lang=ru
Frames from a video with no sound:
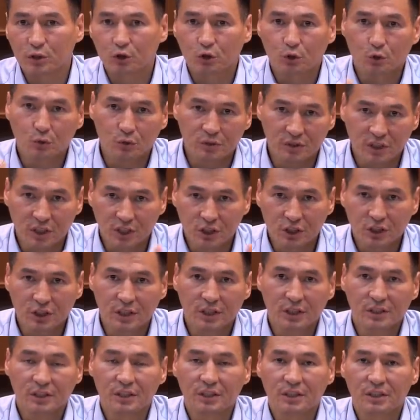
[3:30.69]
что
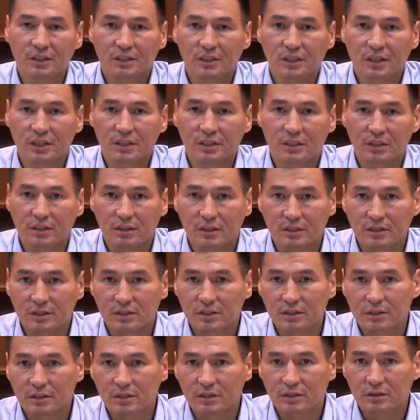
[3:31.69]
усложняет их
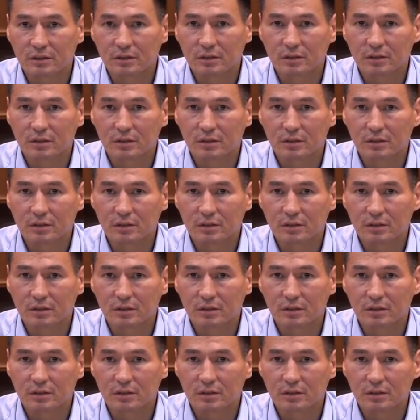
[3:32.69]
деятельность.